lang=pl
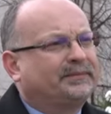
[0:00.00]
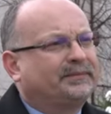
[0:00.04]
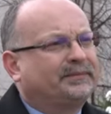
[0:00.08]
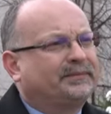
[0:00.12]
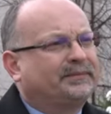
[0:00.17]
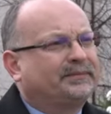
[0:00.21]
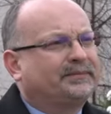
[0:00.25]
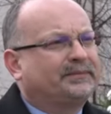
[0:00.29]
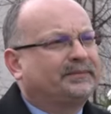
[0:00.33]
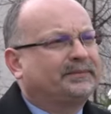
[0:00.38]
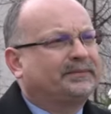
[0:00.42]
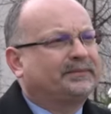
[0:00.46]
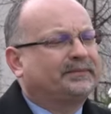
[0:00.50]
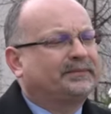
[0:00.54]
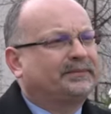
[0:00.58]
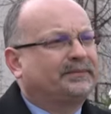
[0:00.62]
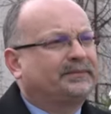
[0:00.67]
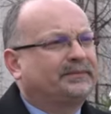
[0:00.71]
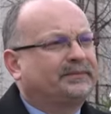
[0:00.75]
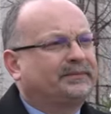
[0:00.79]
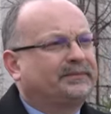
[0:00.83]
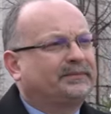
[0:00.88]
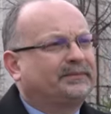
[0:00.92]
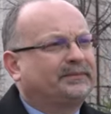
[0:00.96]
Sędziszowie
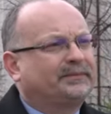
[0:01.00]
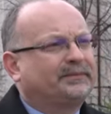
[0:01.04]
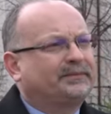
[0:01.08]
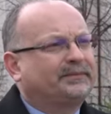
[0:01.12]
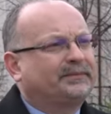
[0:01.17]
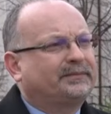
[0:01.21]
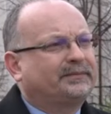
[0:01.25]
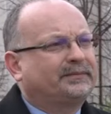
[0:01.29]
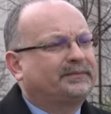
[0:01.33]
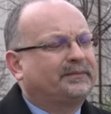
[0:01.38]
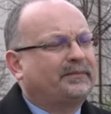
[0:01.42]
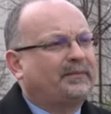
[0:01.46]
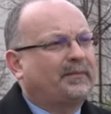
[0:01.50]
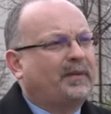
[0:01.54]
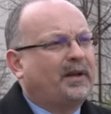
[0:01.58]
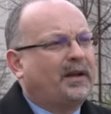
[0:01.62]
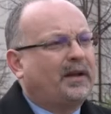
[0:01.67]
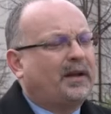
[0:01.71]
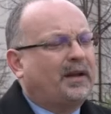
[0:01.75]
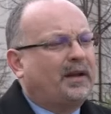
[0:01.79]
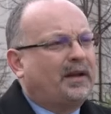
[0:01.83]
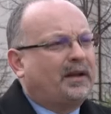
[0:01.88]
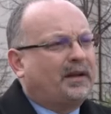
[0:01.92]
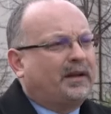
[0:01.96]
Małopolskim?
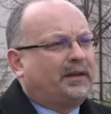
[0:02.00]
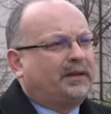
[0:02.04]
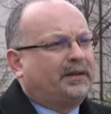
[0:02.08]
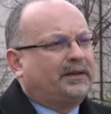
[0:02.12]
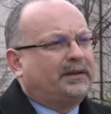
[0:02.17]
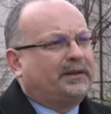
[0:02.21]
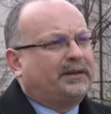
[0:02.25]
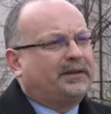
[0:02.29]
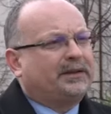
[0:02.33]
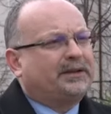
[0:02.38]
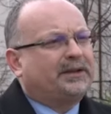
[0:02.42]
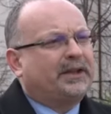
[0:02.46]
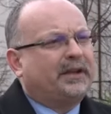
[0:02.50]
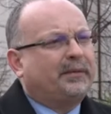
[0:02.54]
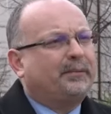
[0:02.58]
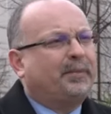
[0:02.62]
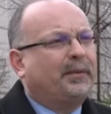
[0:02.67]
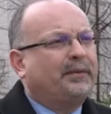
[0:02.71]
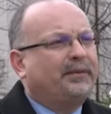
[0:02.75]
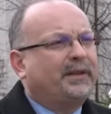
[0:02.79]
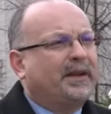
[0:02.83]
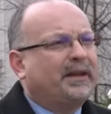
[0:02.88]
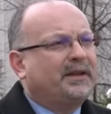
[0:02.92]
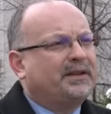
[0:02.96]
Y, trzeba
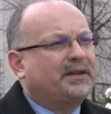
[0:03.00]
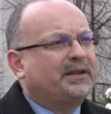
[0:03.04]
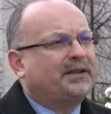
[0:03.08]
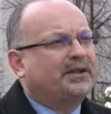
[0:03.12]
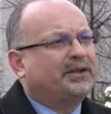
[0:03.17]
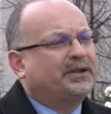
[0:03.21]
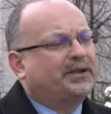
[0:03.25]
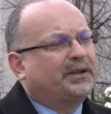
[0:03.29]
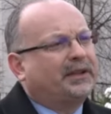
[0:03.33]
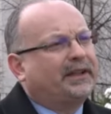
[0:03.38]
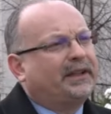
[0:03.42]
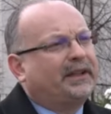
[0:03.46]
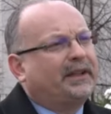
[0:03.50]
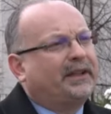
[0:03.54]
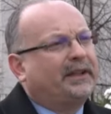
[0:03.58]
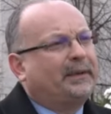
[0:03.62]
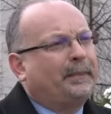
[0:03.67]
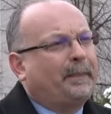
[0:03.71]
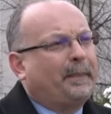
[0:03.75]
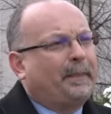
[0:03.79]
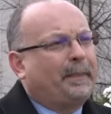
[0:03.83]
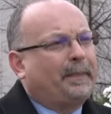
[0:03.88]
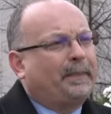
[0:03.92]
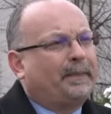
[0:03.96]
powiedzieć, że
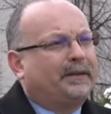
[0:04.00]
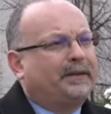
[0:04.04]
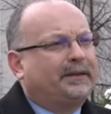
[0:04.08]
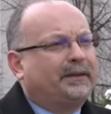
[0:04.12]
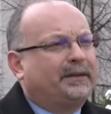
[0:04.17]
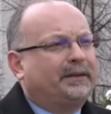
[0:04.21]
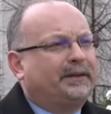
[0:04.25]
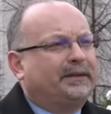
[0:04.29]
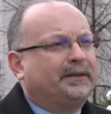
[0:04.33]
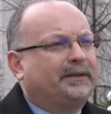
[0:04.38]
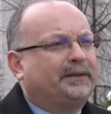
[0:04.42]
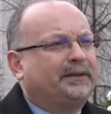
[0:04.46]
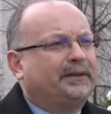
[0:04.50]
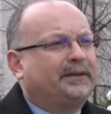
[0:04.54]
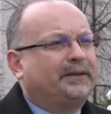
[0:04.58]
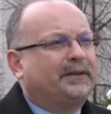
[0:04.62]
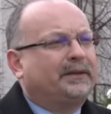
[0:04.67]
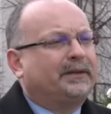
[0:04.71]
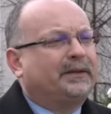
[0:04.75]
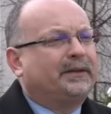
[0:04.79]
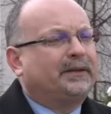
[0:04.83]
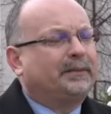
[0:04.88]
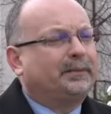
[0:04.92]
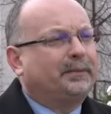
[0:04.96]
y,
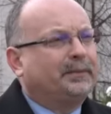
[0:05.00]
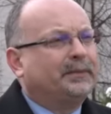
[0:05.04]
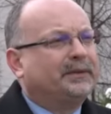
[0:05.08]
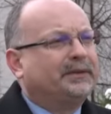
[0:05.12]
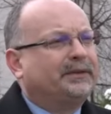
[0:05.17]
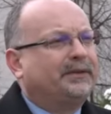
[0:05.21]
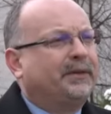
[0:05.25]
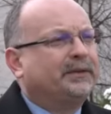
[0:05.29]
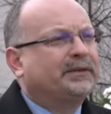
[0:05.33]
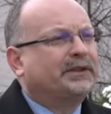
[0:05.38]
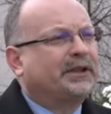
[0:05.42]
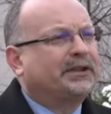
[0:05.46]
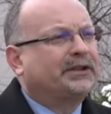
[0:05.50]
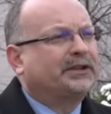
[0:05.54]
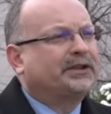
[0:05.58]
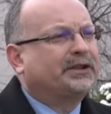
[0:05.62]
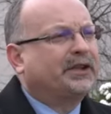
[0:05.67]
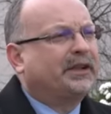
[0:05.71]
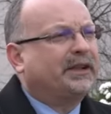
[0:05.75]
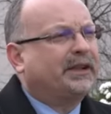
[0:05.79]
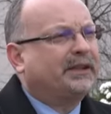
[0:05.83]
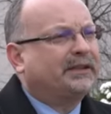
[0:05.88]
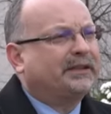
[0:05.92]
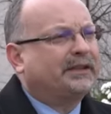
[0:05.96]
Związek
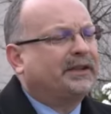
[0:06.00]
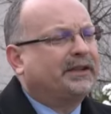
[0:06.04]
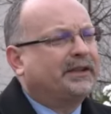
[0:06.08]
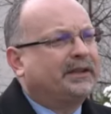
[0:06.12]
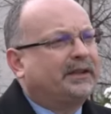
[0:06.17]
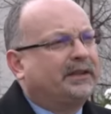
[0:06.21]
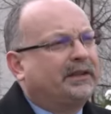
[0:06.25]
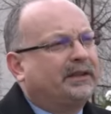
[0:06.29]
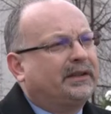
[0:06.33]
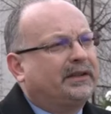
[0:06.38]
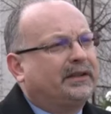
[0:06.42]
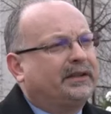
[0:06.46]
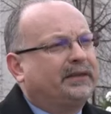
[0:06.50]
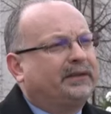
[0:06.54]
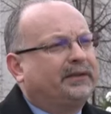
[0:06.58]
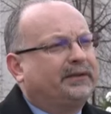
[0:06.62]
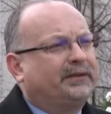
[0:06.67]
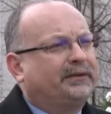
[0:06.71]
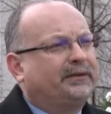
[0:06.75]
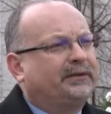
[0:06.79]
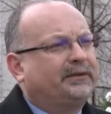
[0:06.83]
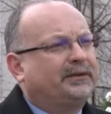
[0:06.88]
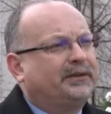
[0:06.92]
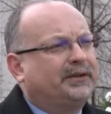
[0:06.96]
Strzelecki
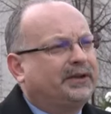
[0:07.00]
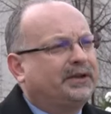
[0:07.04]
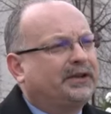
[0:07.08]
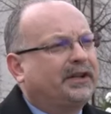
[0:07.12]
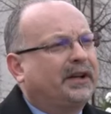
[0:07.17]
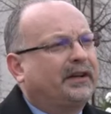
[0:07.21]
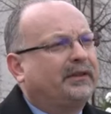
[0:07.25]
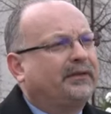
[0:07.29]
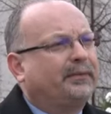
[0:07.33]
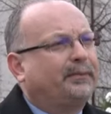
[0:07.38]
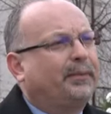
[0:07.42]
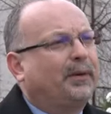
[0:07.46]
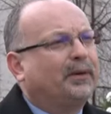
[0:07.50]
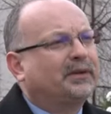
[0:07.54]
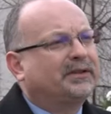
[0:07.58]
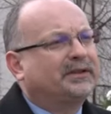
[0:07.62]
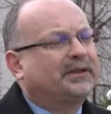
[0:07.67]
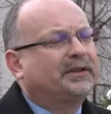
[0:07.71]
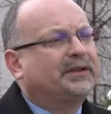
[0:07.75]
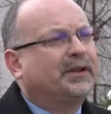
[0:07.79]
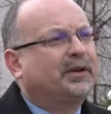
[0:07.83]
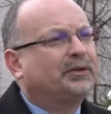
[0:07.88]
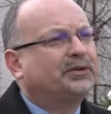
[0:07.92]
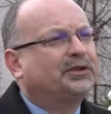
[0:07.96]
e, dzisiaj w
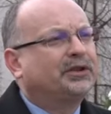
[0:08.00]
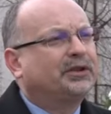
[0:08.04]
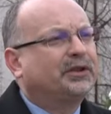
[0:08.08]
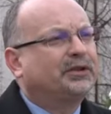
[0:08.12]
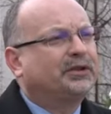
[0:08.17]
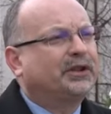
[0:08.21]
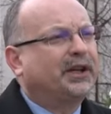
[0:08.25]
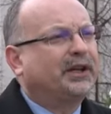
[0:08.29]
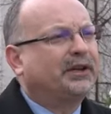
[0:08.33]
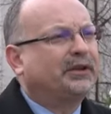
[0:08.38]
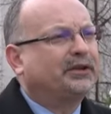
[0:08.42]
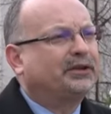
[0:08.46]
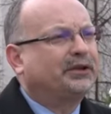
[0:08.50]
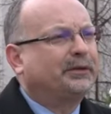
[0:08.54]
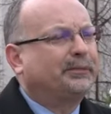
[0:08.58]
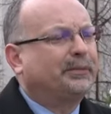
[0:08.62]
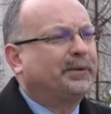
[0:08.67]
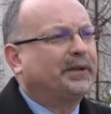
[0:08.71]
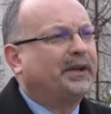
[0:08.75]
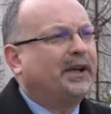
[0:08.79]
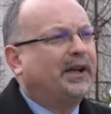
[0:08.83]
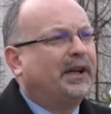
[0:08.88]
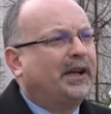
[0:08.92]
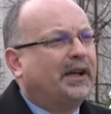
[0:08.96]
Polsce dąży do tego,
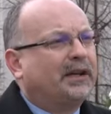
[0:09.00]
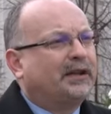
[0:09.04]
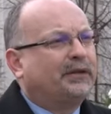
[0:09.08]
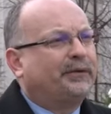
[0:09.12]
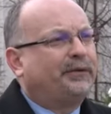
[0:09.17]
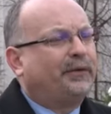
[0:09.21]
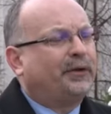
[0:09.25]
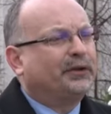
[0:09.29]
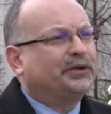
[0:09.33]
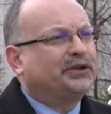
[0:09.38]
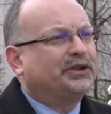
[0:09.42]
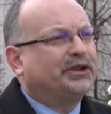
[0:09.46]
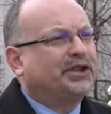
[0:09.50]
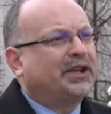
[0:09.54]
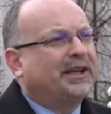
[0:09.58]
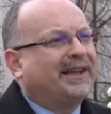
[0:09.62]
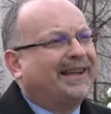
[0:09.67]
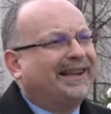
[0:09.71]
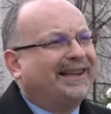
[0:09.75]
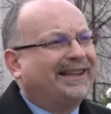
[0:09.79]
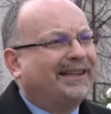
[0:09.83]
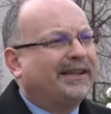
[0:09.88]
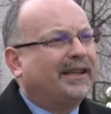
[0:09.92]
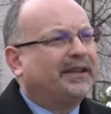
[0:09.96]
żeby tworzyć
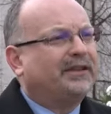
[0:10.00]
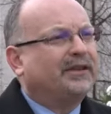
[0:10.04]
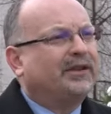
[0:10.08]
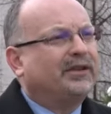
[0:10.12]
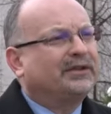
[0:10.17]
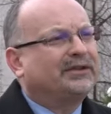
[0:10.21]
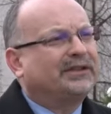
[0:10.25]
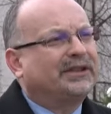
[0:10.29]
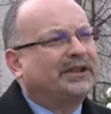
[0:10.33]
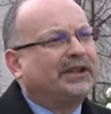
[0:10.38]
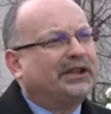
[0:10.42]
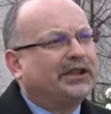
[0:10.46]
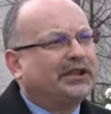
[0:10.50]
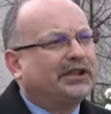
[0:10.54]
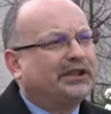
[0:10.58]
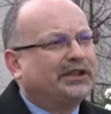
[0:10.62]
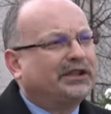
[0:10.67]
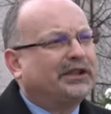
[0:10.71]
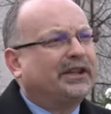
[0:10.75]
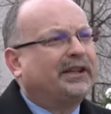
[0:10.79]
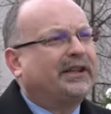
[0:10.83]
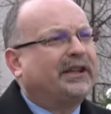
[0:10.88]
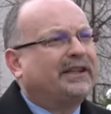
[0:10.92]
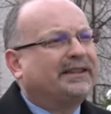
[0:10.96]
jednostki
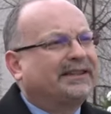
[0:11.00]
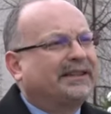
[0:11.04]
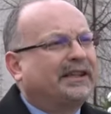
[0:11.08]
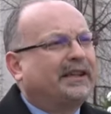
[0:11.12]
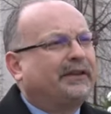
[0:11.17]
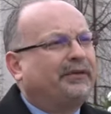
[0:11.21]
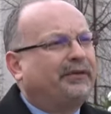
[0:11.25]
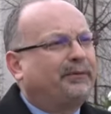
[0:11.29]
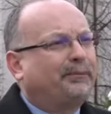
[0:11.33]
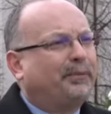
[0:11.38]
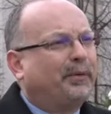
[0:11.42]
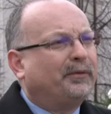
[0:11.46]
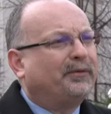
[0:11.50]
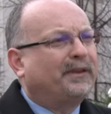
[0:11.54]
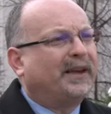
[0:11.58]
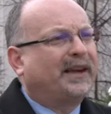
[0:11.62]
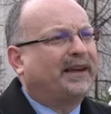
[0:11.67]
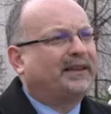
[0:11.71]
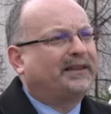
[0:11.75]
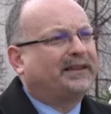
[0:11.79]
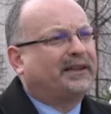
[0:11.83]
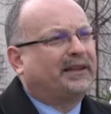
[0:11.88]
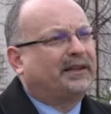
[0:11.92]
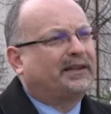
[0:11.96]
strzeleckie w
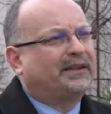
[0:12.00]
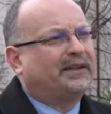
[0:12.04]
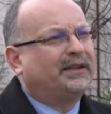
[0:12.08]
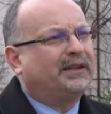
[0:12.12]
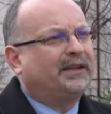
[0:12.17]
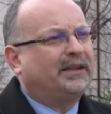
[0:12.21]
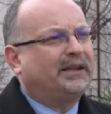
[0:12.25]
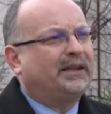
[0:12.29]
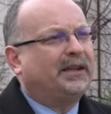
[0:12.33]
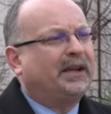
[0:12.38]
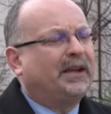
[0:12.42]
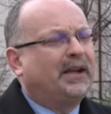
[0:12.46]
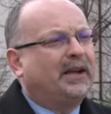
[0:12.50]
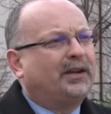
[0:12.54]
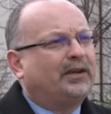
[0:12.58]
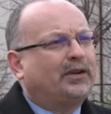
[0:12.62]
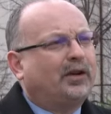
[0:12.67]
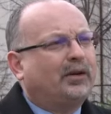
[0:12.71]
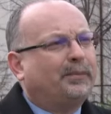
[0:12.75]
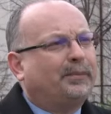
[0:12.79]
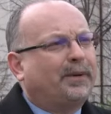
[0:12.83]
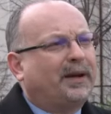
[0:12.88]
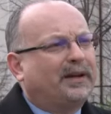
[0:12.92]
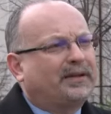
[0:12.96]
powiatach i
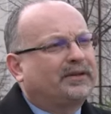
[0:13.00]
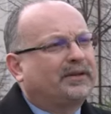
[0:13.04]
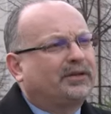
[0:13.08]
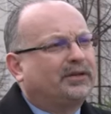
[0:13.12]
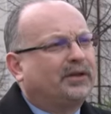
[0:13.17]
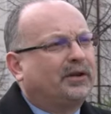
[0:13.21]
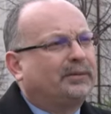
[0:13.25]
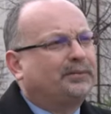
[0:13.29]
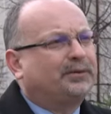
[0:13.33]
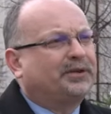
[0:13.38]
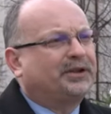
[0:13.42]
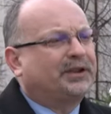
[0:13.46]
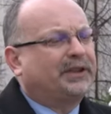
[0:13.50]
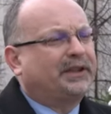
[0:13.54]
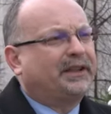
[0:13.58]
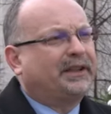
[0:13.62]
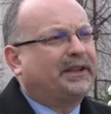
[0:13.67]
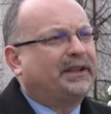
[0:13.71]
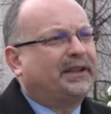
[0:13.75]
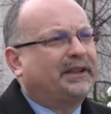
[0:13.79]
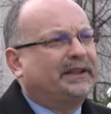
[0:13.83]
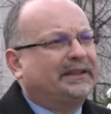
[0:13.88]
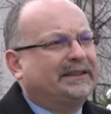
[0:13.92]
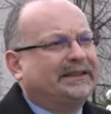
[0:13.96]
to bardzo
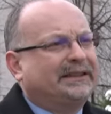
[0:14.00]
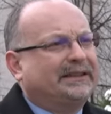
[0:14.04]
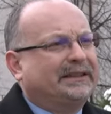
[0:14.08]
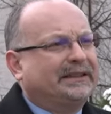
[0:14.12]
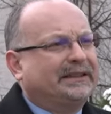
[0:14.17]
dobrze